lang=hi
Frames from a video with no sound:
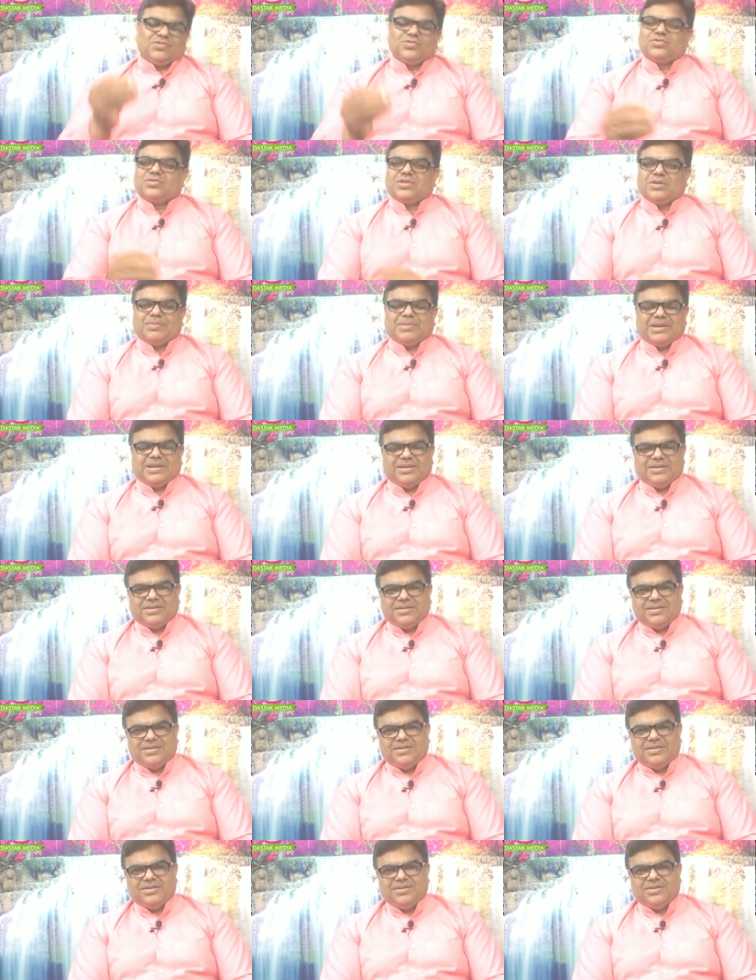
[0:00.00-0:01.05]
उस समय
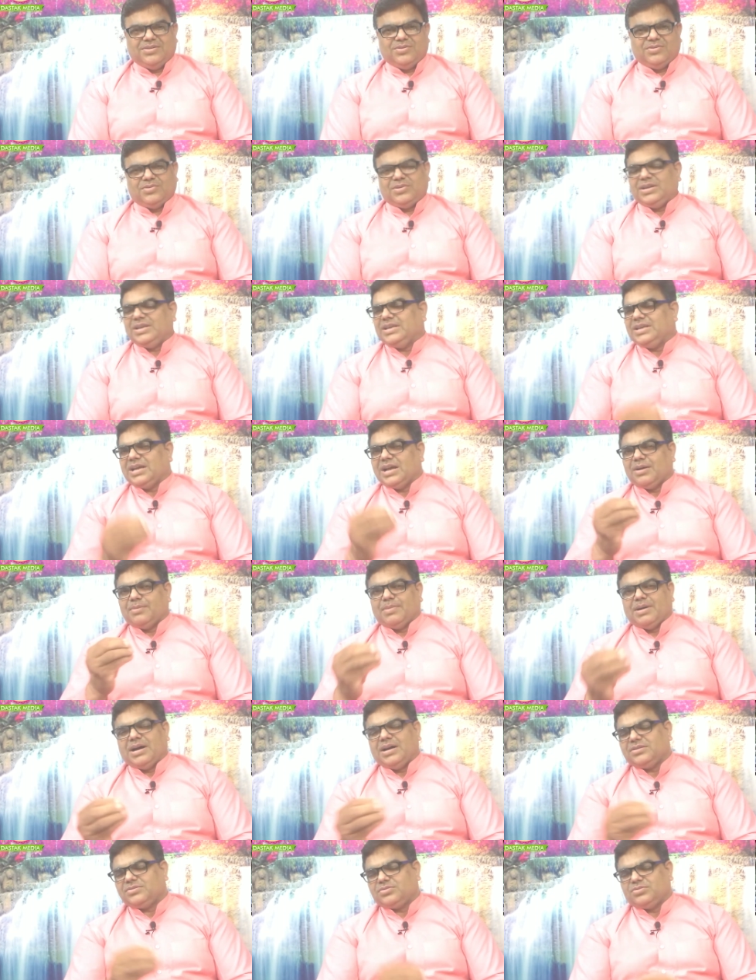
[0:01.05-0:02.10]
उन्हें ये
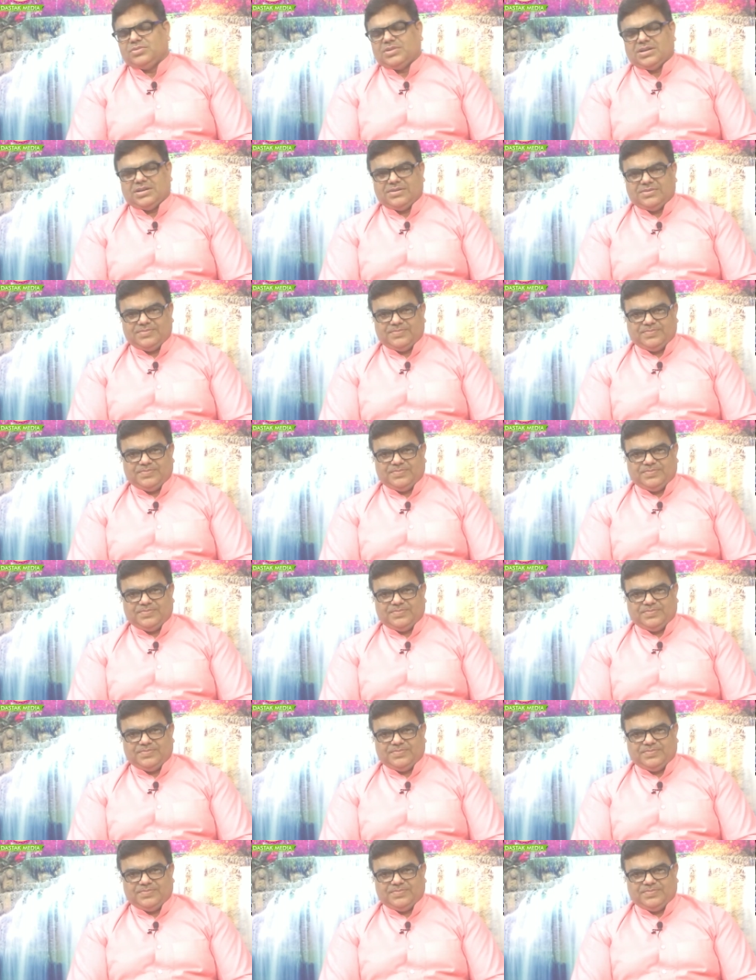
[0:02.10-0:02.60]
आभास हुआ